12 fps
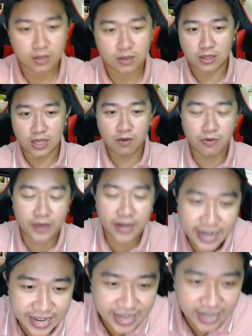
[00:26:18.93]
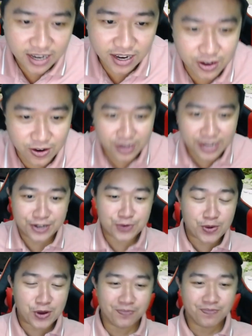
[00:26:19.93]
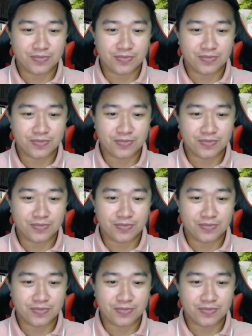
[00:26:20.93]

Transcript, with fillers: đó quý vị đang nghe rất là rõ ràng đúng không